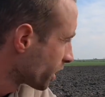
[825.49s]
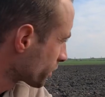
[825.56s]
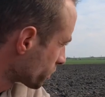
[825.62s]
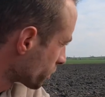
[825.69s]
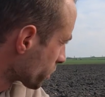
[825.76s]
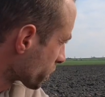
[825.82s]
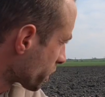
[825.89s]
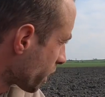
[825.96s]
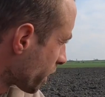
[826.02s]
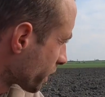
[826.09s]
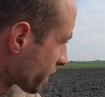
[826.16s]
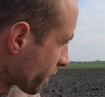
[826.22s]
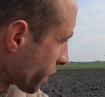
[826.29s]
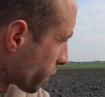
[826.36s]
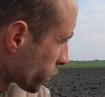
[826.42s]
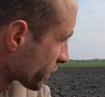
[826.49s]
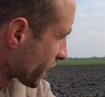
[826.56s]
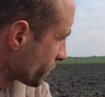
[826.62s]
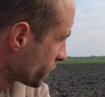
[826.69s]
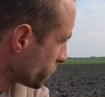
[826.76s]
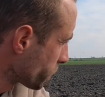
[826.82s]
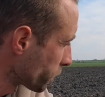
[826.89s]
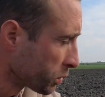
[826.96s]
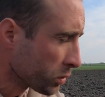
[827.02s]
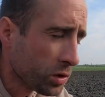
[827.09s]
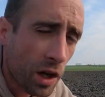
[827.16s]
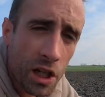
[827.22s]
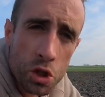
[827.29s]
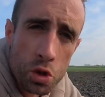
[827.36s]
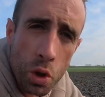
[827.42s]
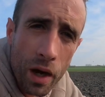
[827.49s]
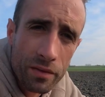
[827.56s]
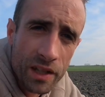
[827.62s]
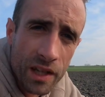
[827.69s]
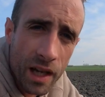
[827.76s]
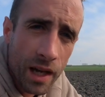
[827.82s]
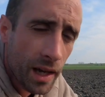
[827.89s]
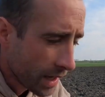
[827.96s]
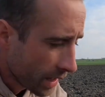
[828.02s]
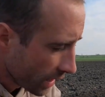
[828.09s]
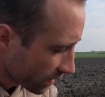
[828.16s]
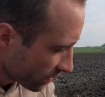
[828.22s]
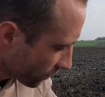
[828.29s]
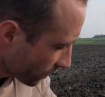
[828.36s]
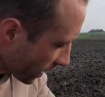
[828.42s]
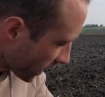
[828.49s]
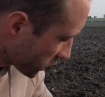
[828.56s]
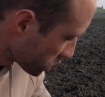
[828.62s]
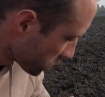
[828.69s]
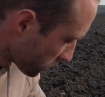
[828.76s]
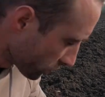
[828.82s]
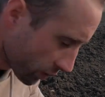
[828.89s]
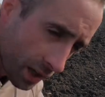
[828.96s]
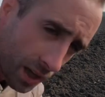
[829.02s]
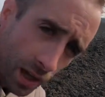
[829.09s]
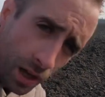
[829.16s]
Donc euh, ça va monter un petit peu plus dans les jours à venir et ça va réchauffer